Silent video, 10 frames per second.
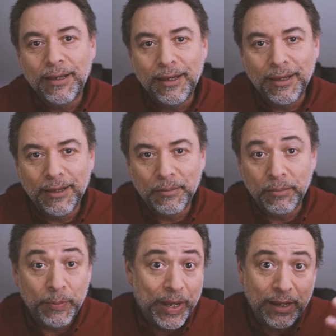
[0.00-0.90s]
eh,
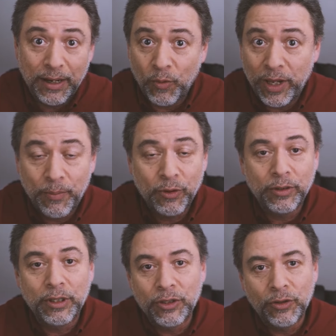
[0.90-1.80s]
mi página web o
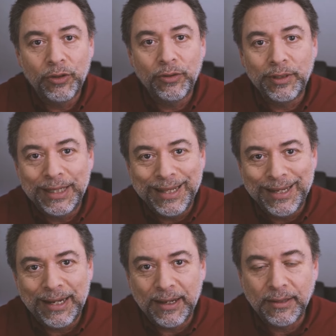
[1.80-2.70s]
donde yo le
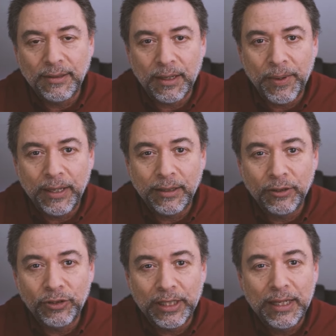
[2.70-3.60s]
diga a la gente que vaya.
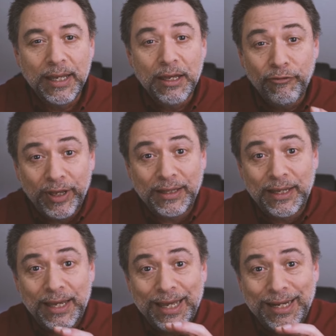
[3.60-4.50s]
Entonces,
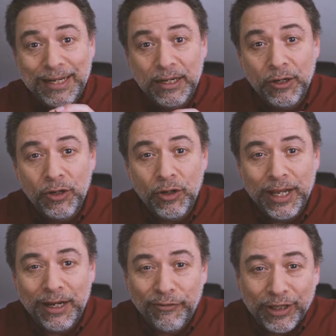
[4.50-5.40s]
fíjate
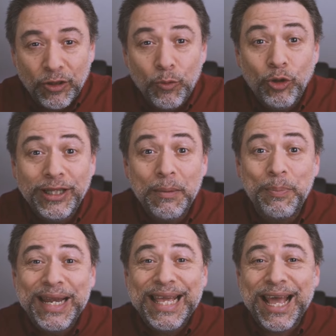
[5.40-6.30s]
el efecto
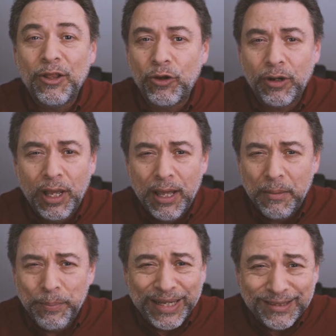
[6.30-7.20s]
multiplicador
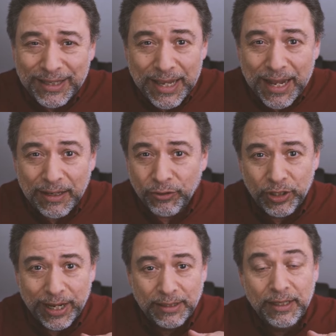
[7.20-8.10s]
bestial, o
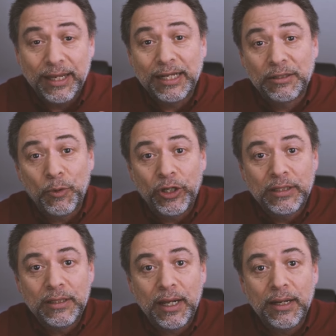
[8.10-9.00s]
sea, casi que
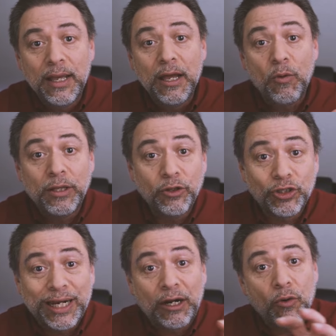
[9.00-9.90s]
exponencial cuando
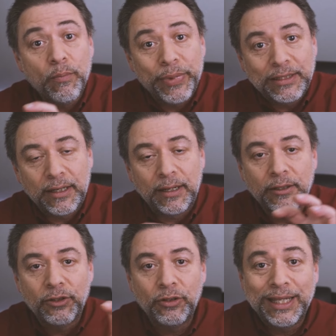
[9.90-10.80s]
se rompe esa
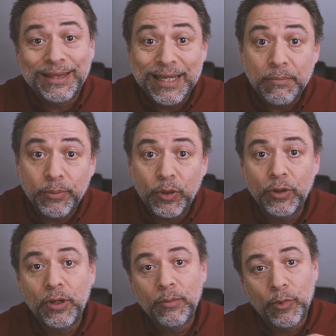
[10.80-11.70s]
relación de
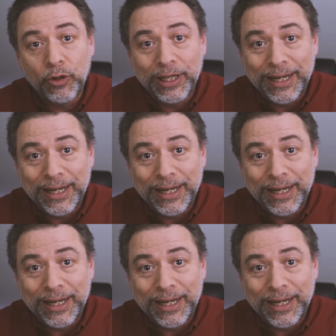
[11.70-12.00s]
tiempo por